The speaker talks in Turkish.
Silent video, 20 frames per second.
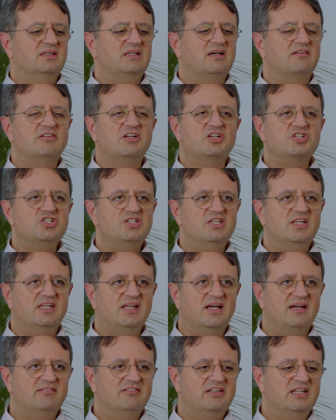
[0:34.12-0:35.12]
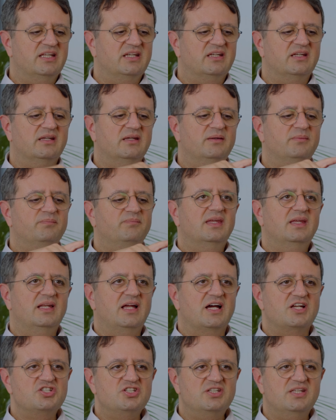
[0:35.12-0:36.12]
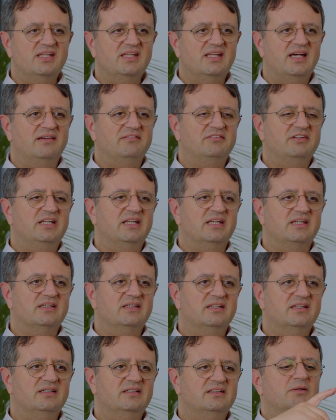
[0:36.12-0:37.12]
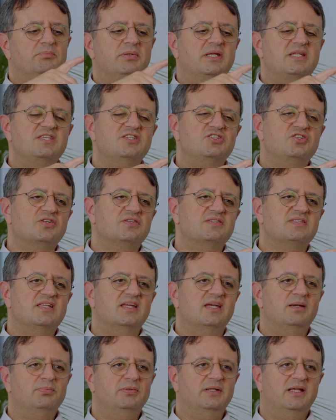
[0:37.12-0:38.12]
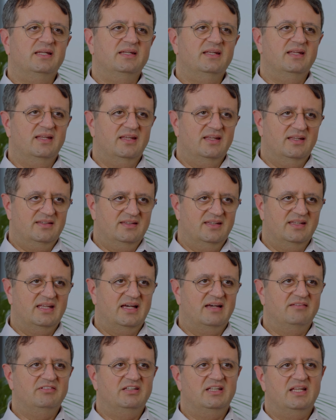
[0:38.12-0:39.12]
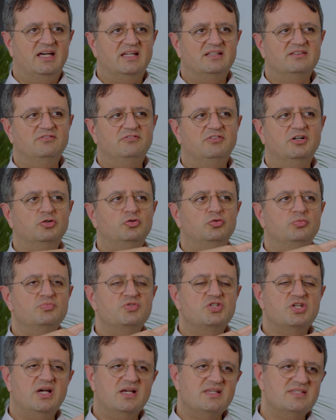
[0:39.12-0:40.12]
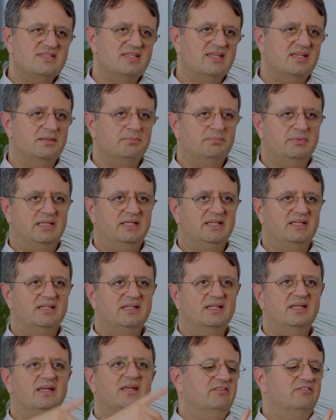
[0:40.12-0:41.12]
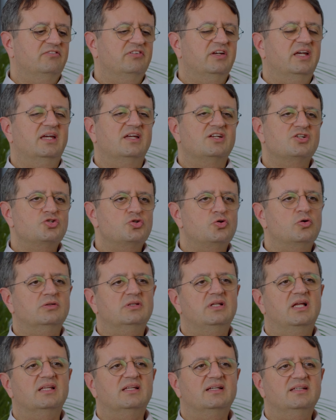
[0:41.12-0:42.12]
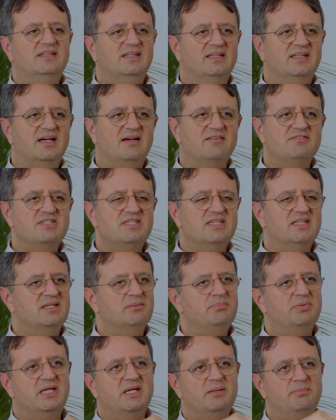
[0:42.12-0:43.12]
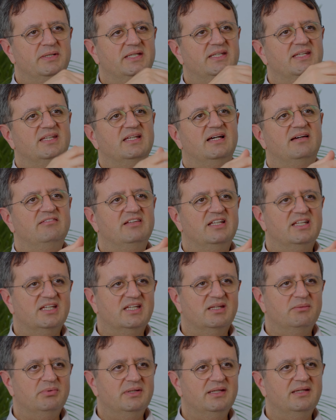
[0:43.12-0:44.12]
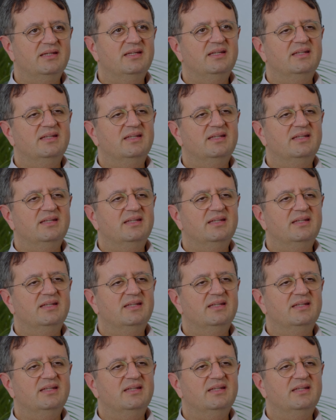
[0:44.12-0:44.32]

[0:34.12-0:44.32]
Davranış tedavileri, ilaç tedavileri, penis içerisinde yapılan e, tedaviler, vakum cihaz terapileri ve şok dalga tedavisi ya da PRP tedavileri gibi